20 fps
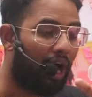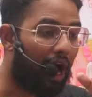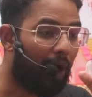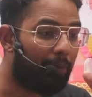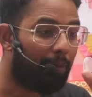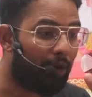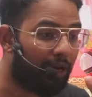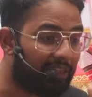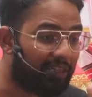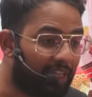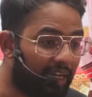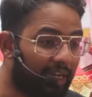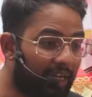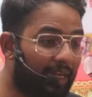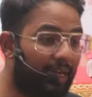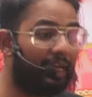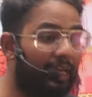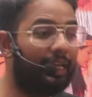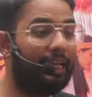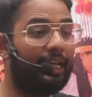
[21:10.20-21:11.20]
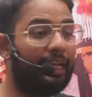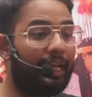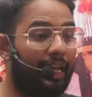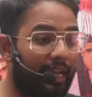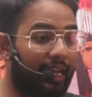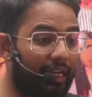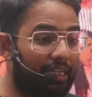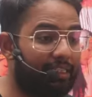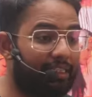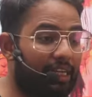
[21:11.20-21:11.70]
अब कथक कली
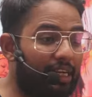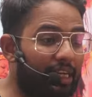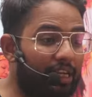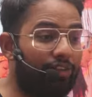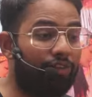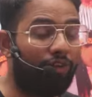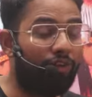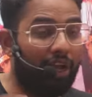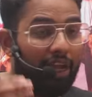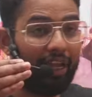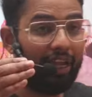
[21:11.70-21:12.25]
केरल चली वहीं